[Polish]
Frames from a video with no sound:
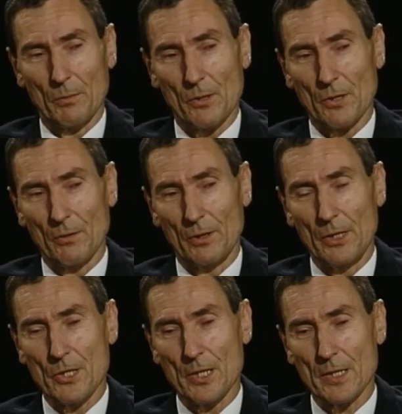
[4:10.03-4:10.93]
są
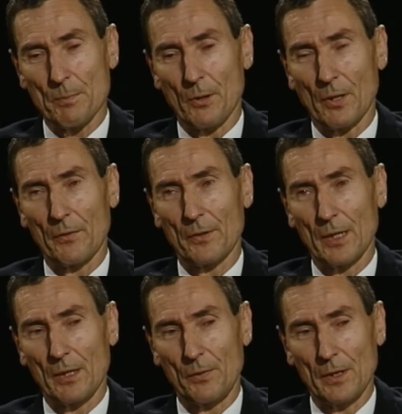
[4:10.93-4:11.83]
liczne spory w tej
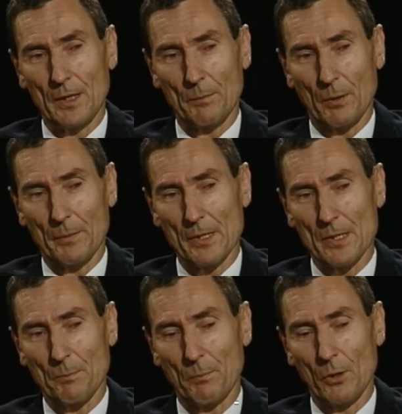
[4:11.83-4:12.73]
chwili pomiędzy
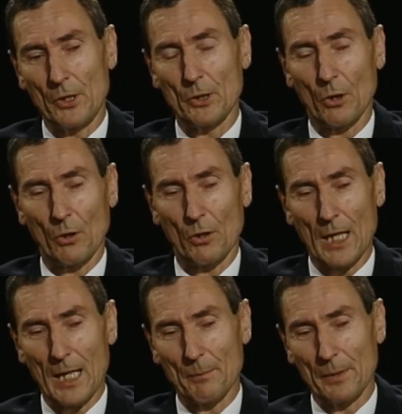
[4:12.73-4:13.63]

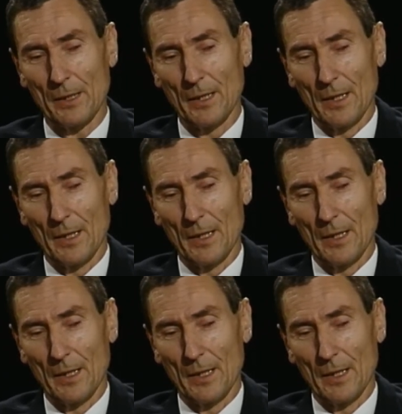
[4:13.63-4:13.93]
politologami,